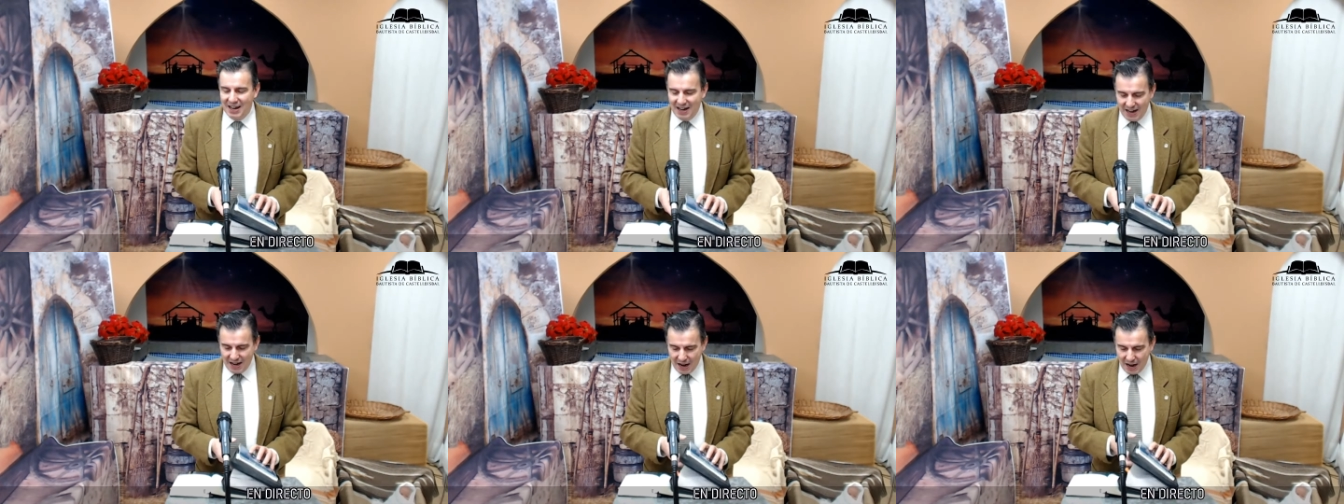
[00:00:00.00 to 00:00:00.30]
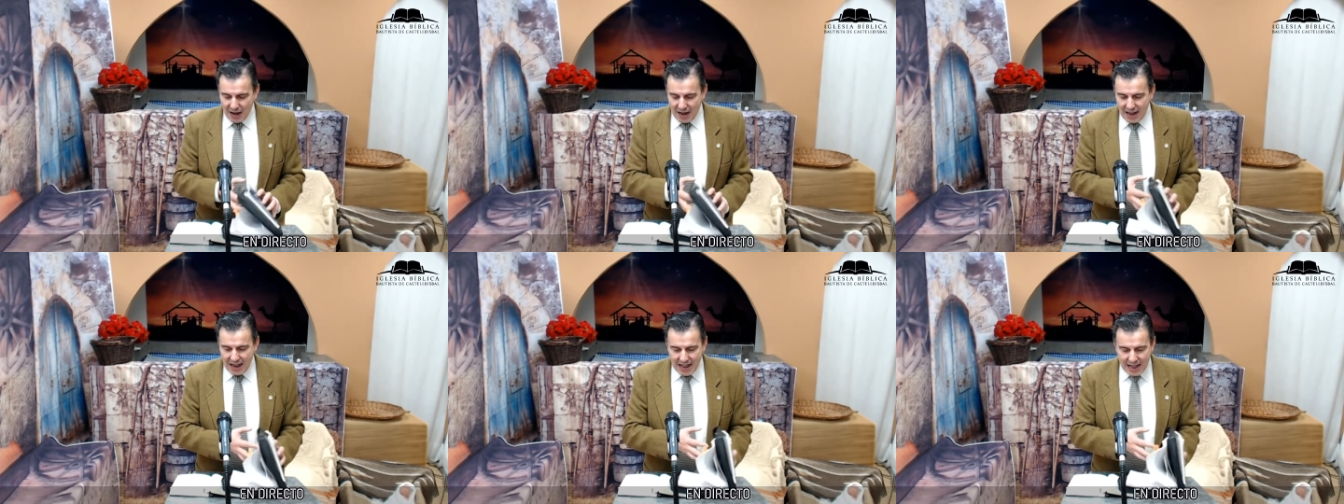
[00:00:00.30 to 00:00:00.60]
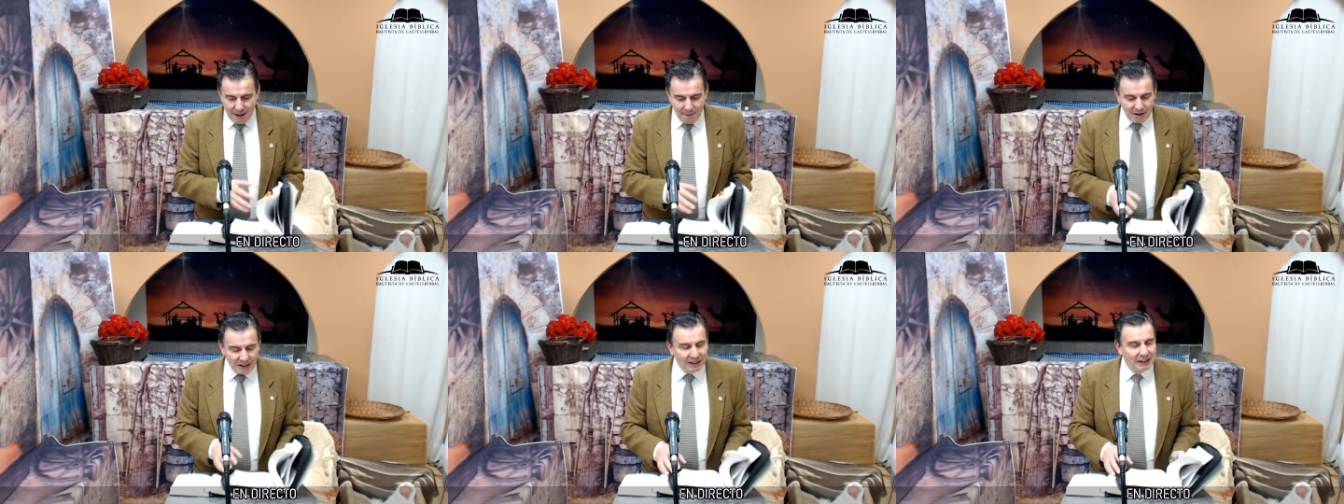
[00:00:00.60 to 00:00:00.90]
Le
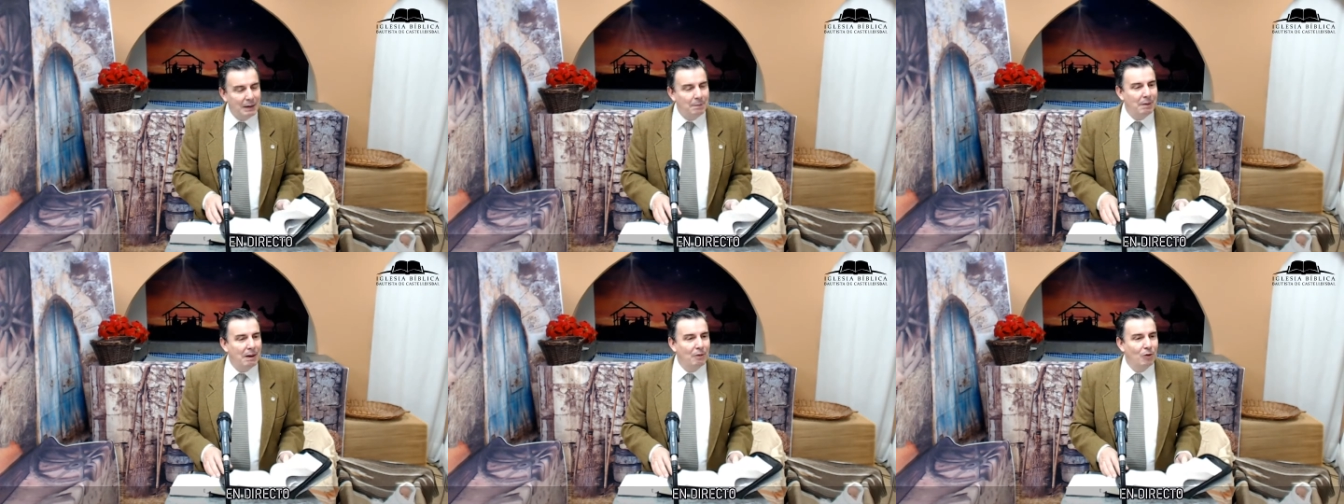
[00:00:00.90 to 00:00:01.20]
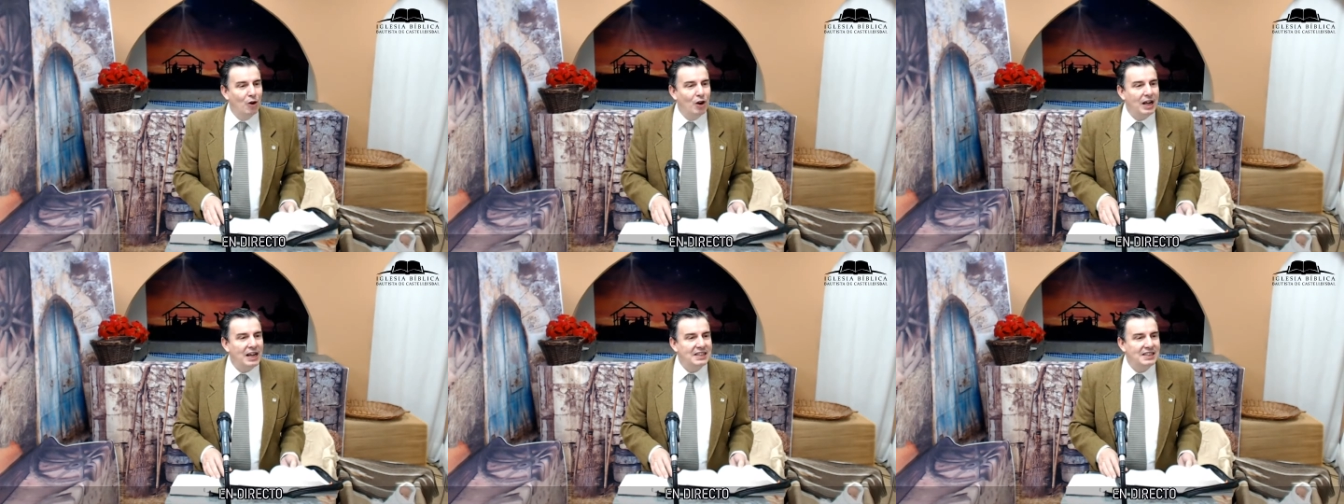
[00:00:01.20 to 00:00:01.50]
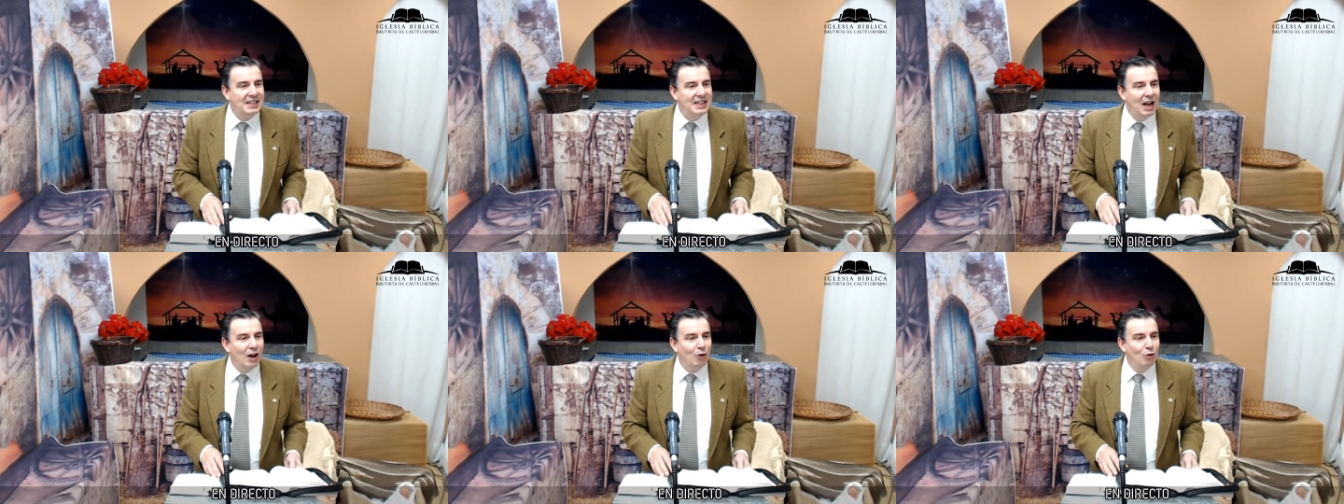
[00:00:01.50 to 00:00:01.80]
llaman tapabocas en
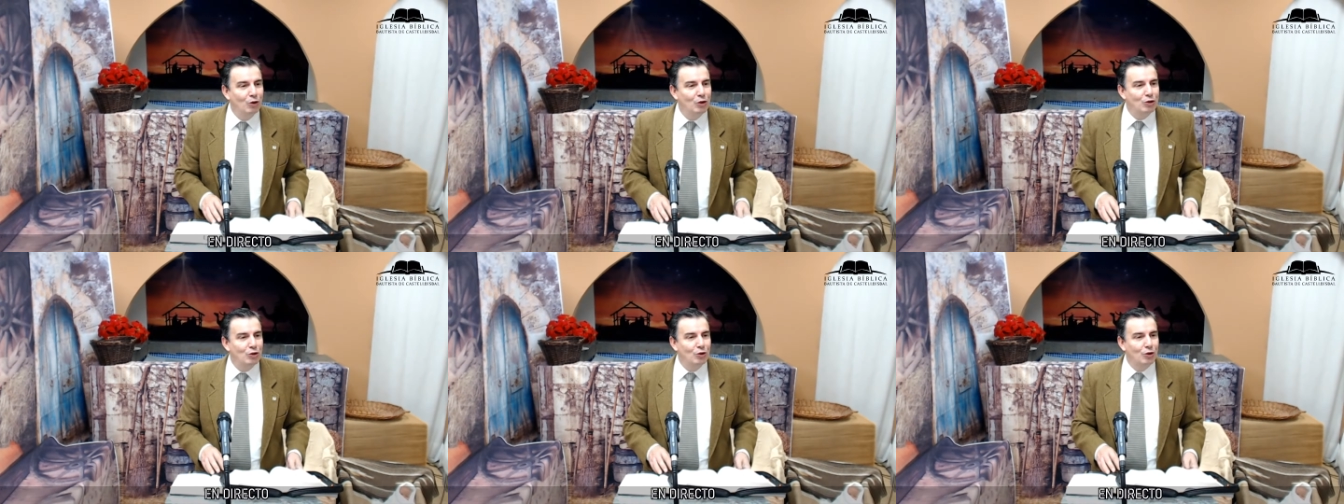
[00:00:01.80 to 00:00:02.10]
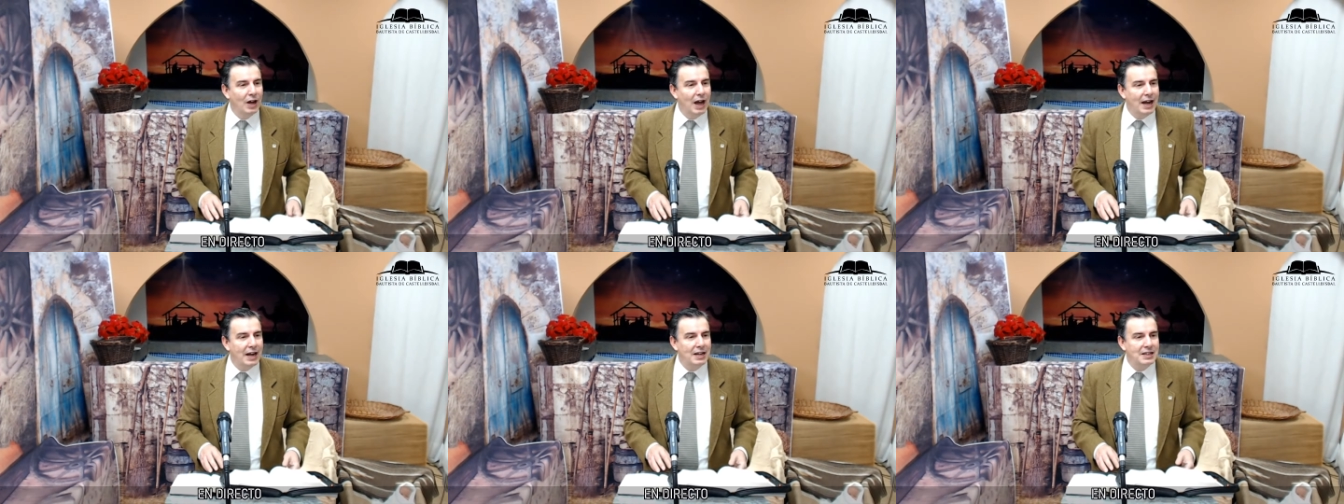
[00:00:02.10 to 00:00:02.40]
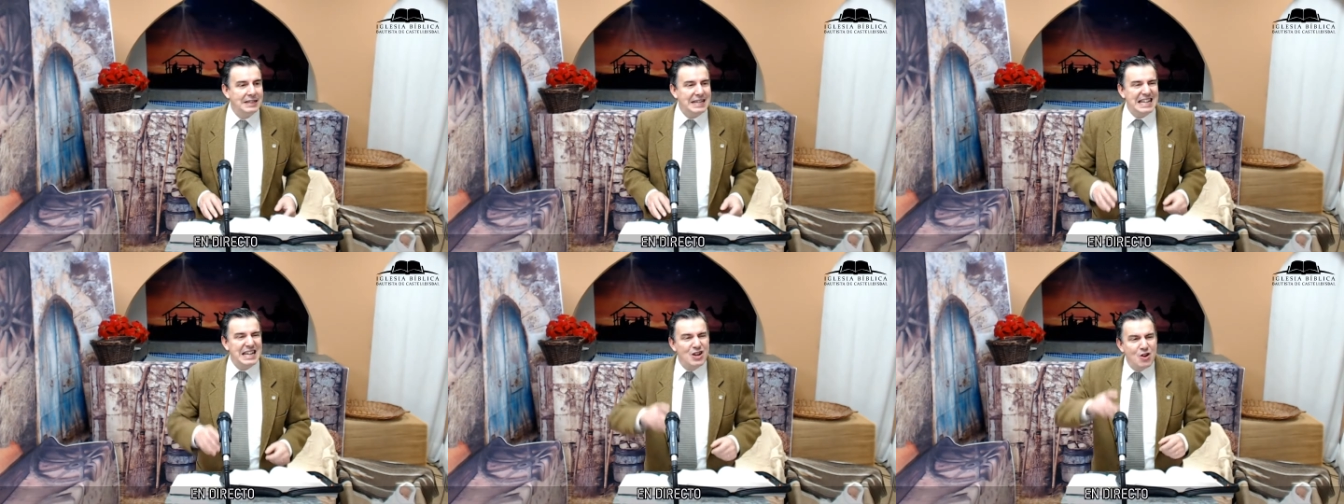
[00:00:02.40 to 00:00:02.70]
algunos lugares
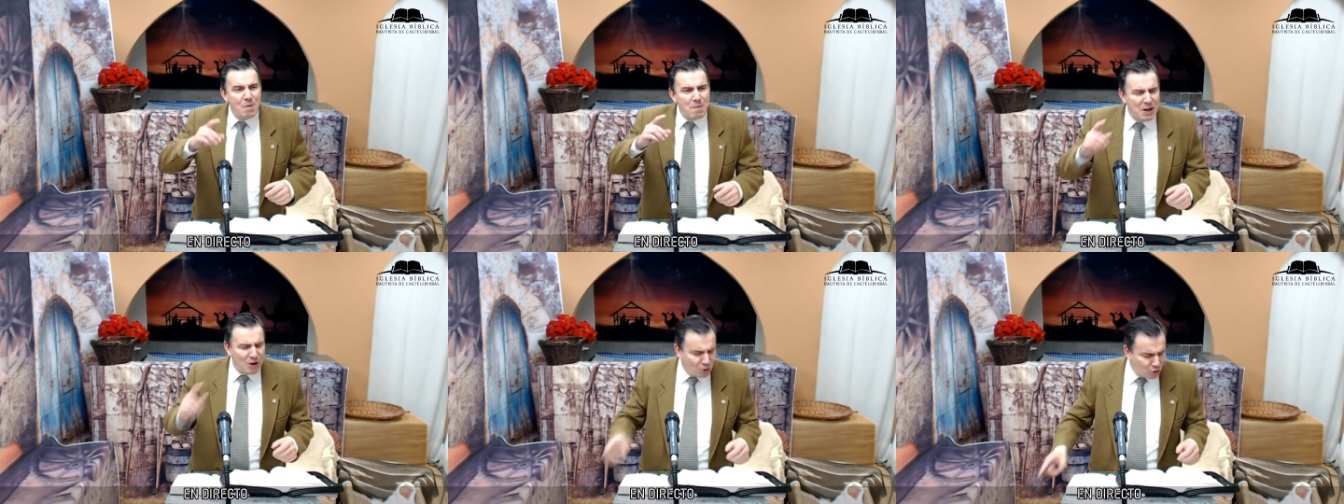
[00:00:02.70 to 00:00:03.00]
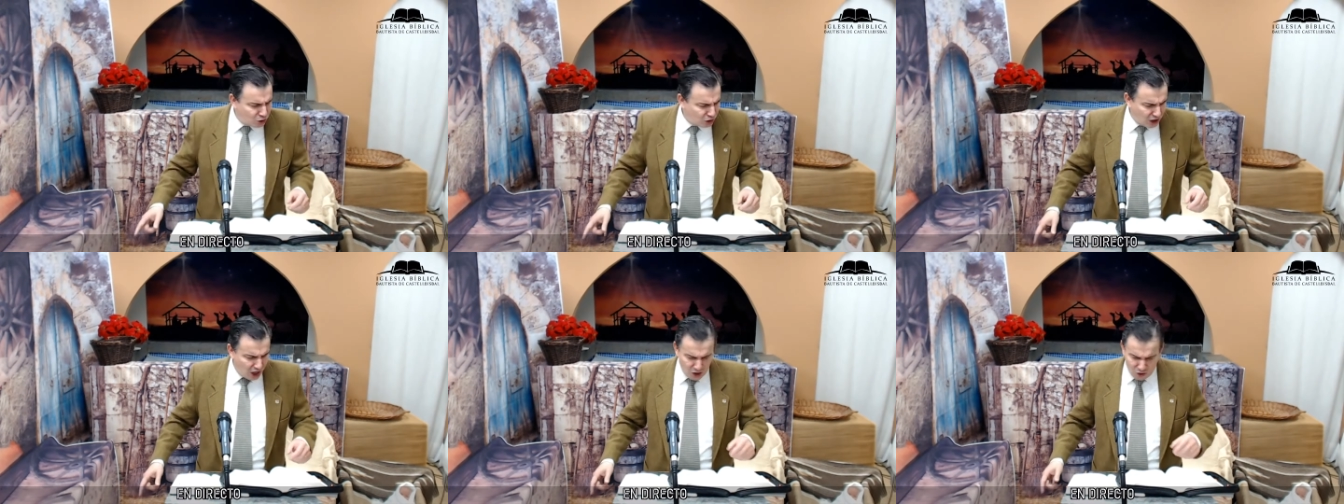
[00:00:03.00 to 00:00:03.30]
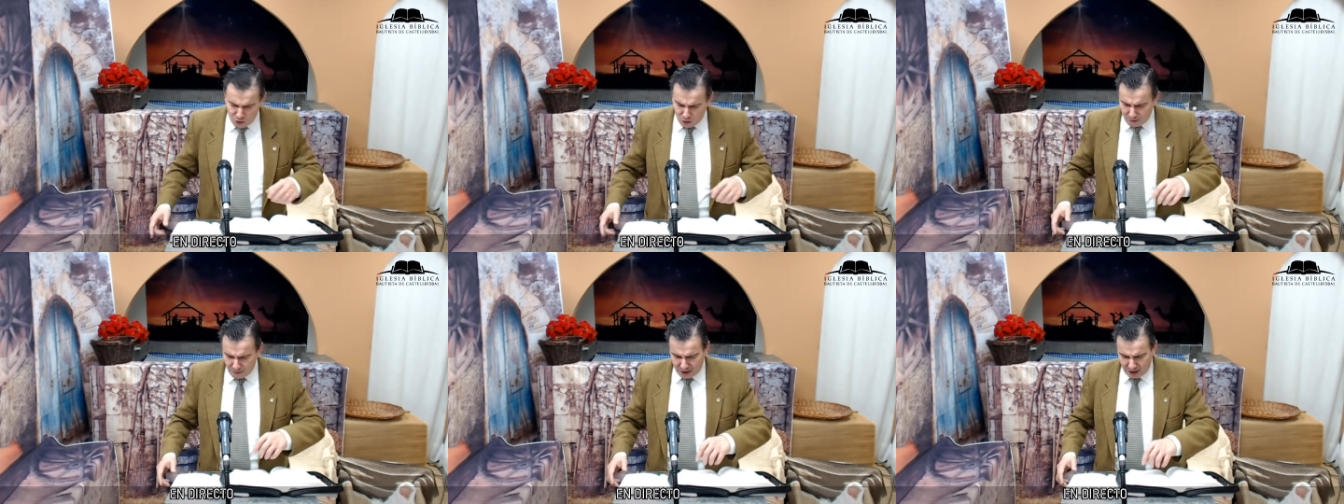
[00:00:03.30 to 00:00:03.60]
y no me gusta el
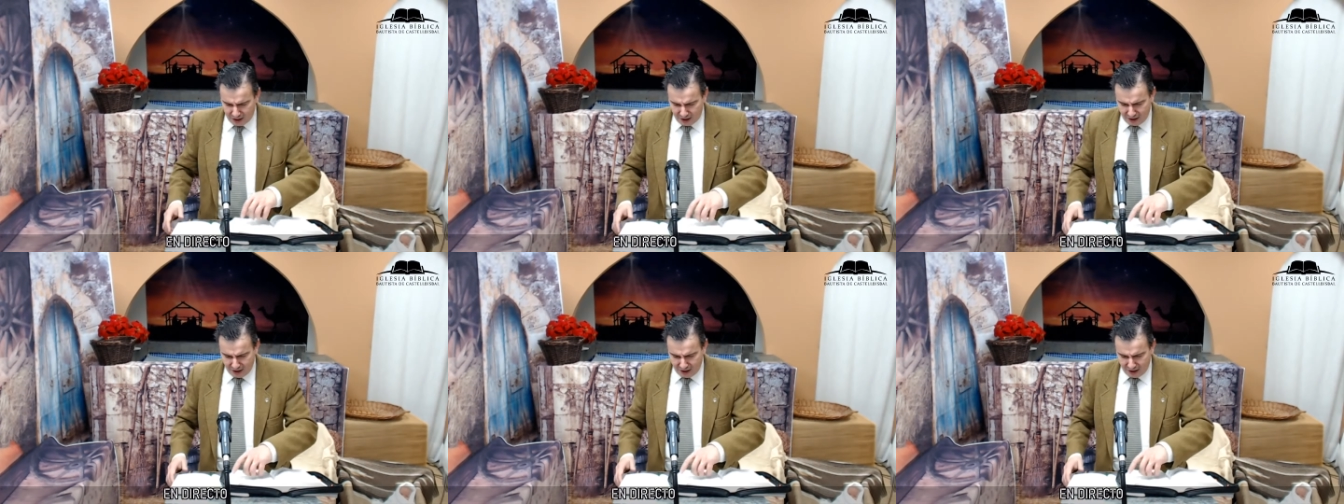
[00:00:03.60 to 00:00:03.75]
nombre.